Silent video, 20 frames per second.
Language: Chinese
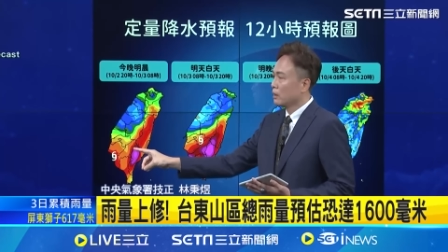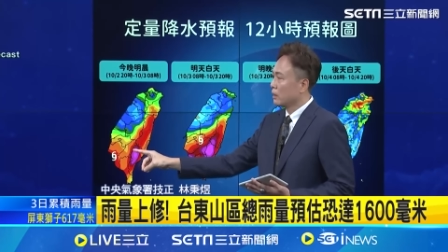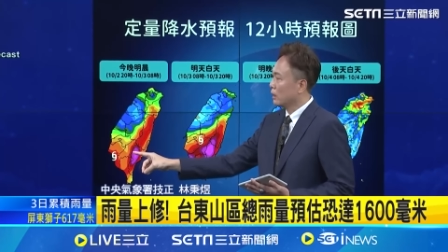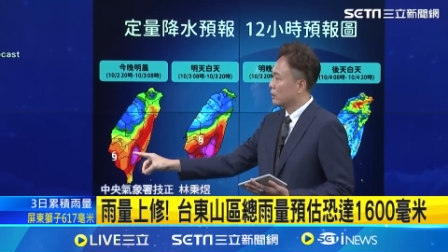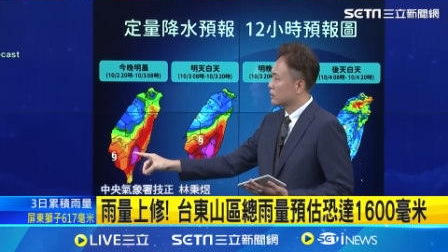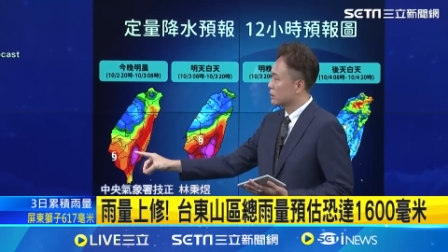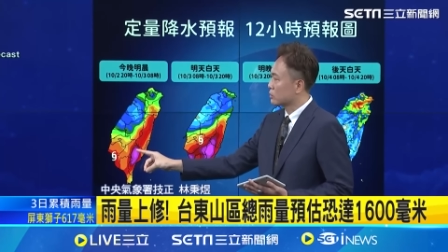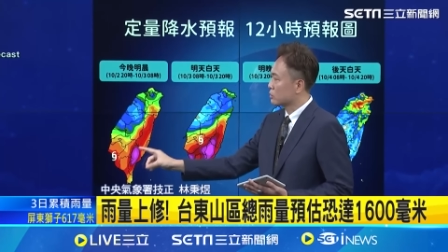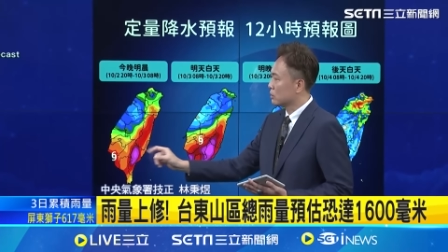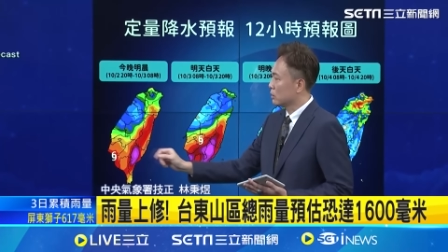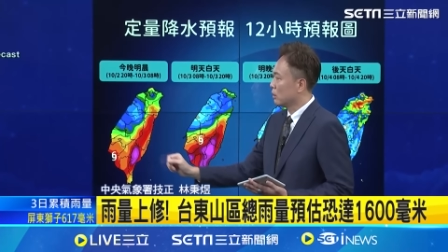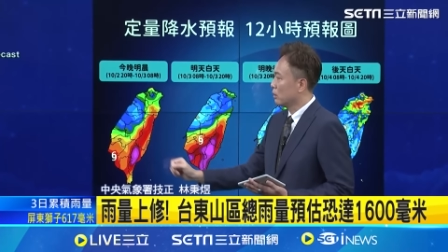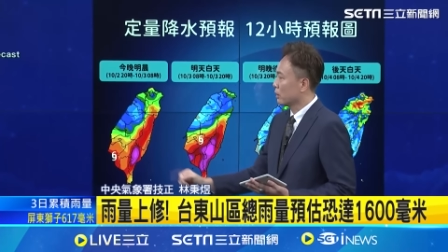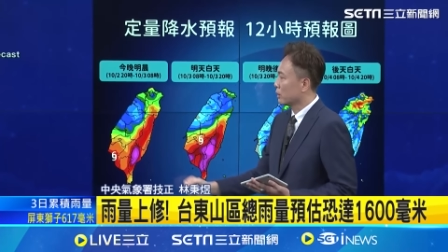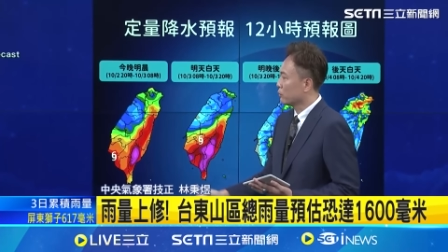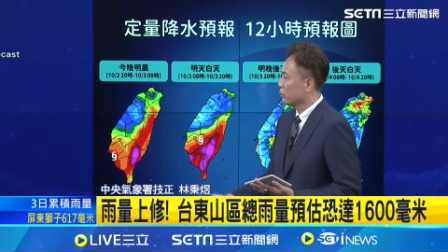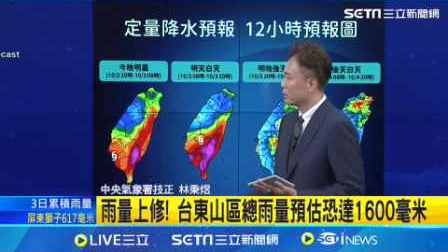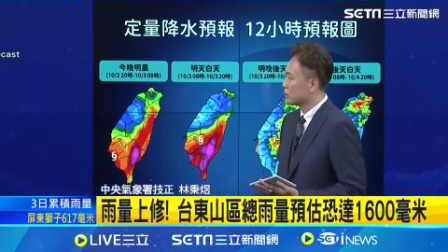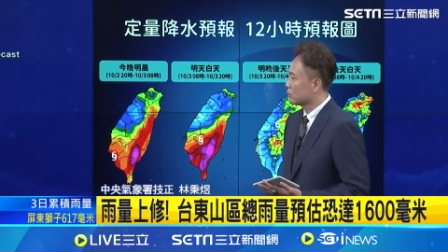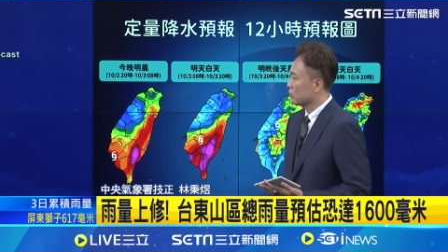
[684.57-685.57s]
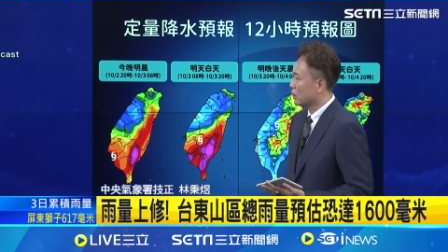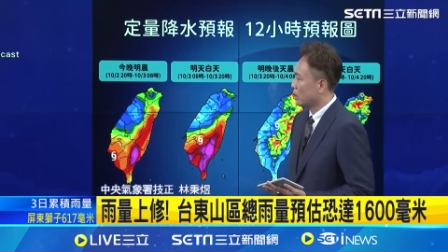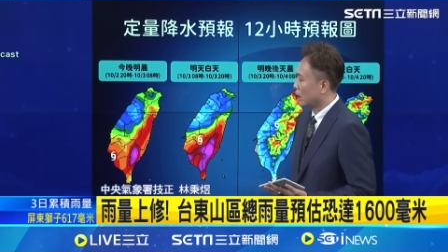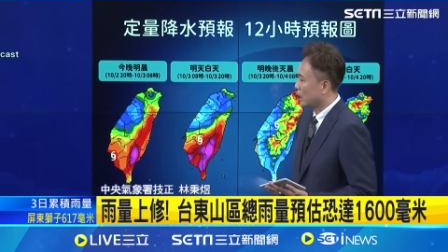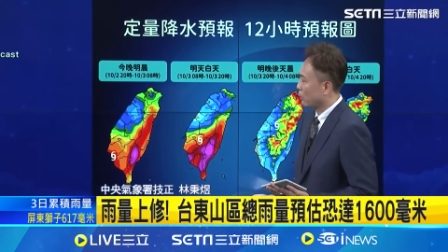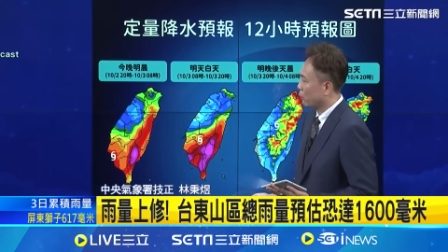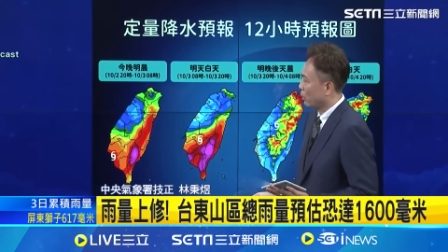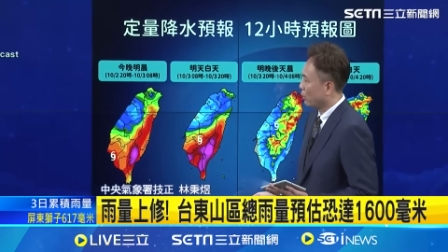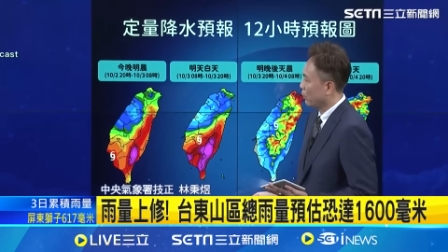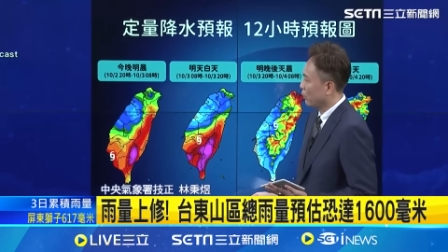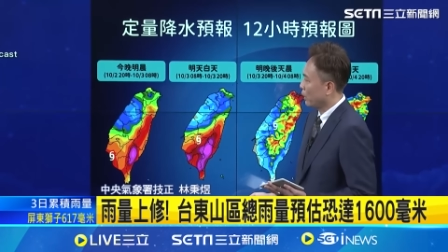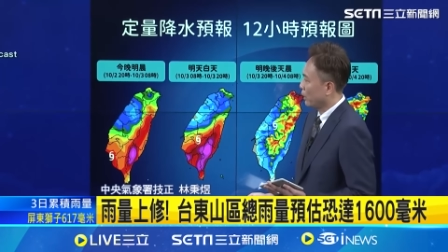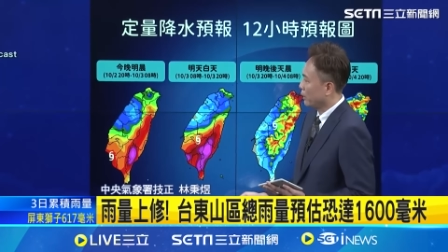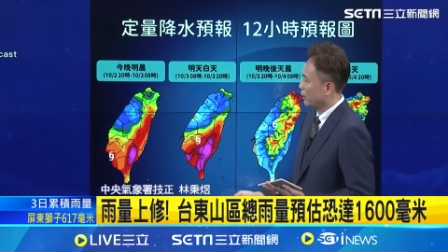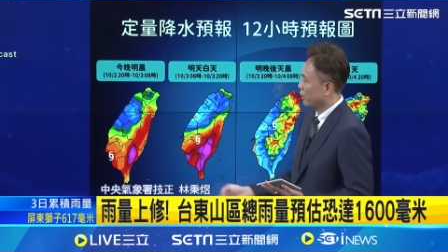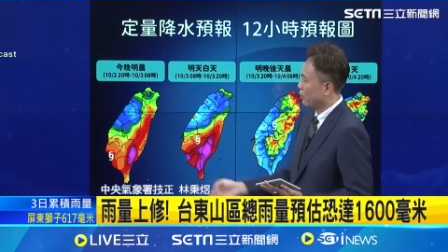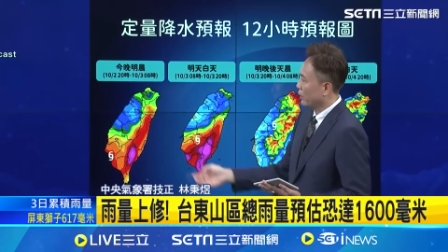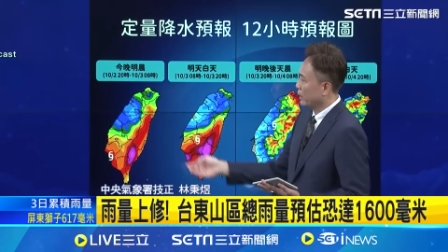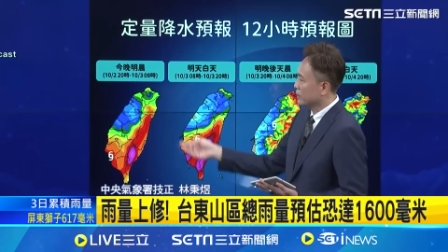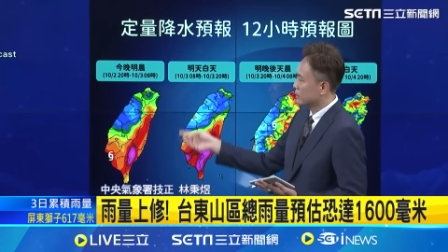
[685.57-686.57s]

而这时候因为说它的外围环流，